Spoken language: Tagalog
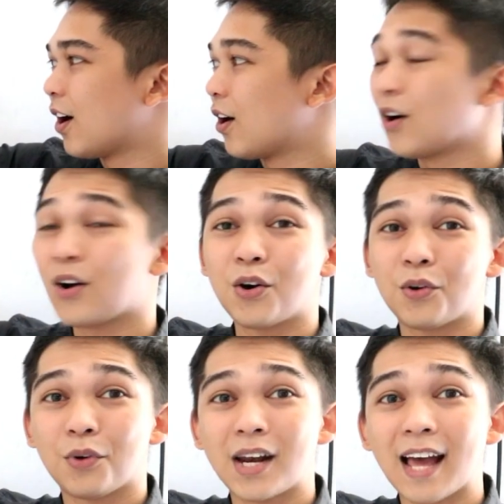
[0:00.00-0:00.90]

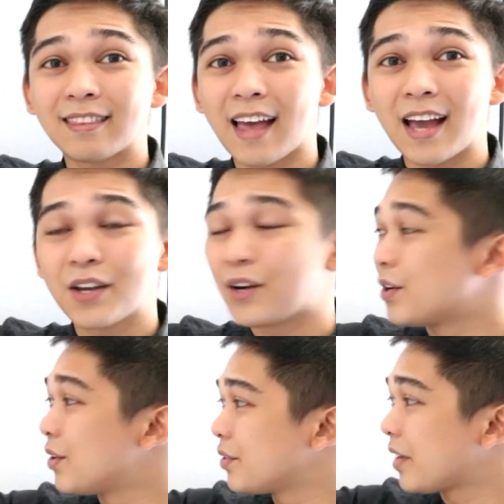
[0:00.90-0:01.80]
Oo, wala
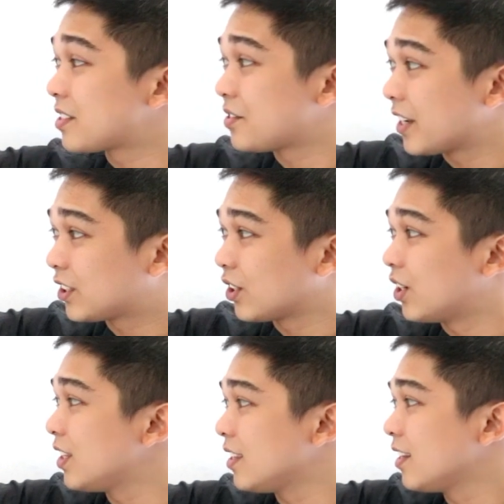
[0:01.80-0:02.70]
tayong
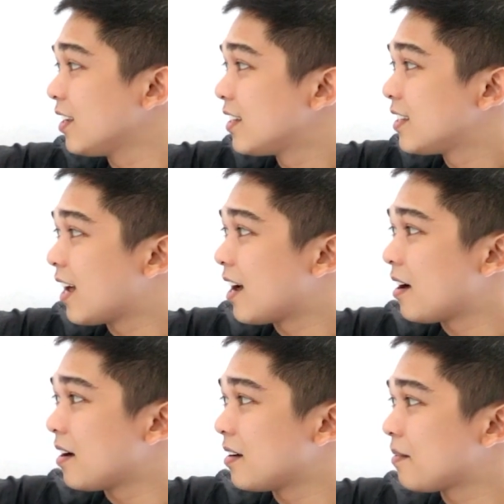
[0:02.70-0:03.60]
restriction na
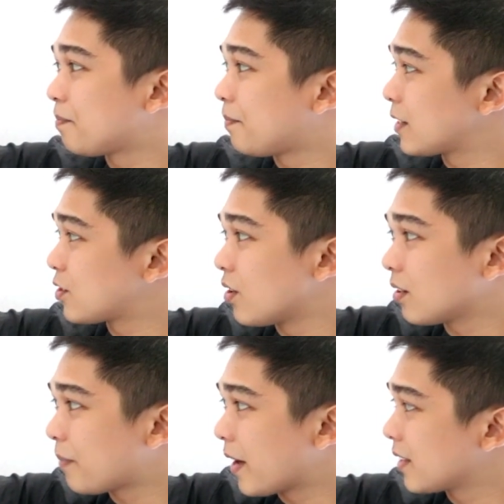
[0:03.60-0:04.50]

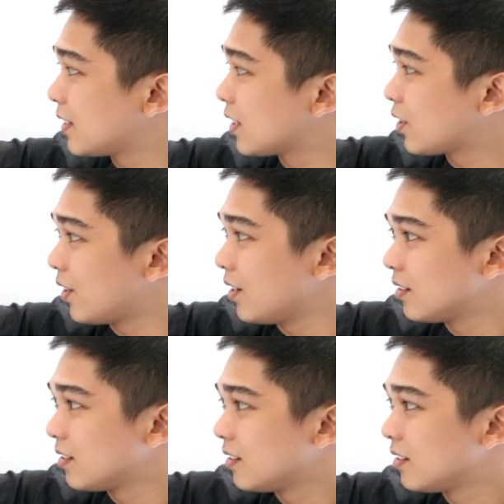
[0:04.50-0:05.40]
pasok para
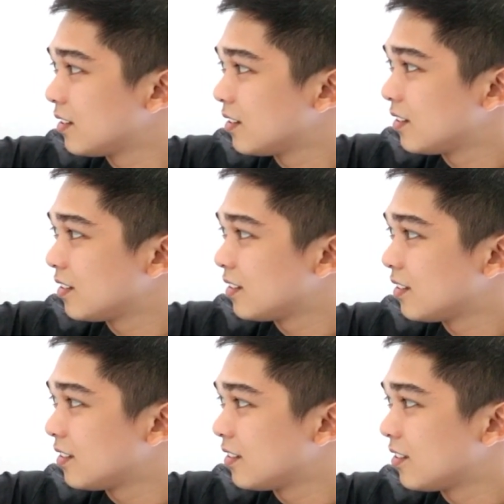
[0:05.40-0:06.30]
dito
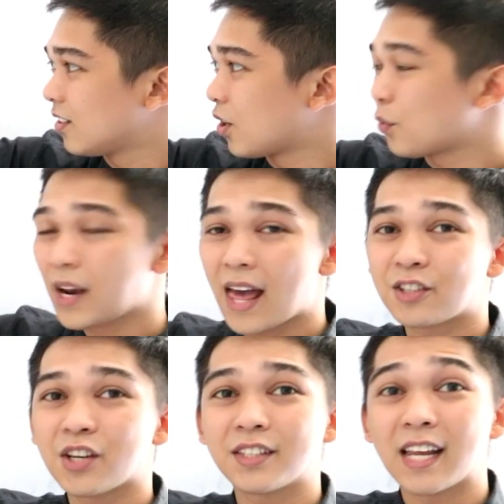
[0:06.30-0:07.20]
or wala
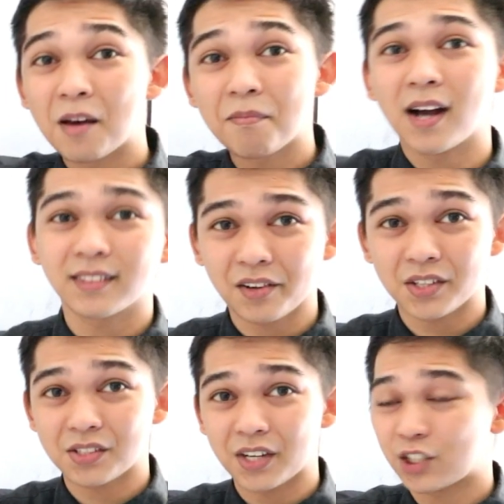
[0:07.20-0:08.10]
siyang nilabag na
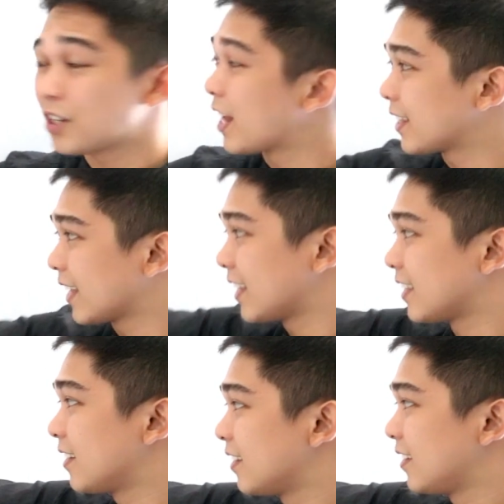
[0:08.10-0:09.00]
restriction
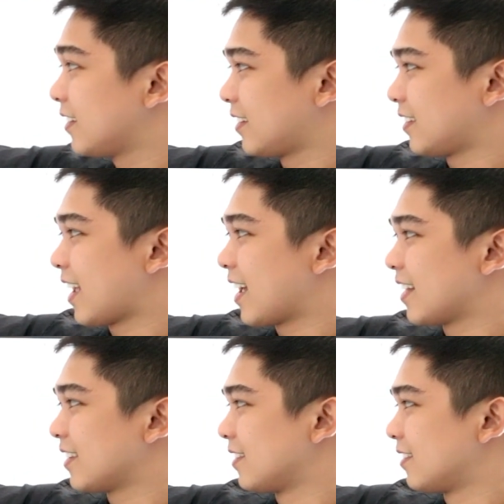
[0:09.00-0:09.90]
natin. Yan.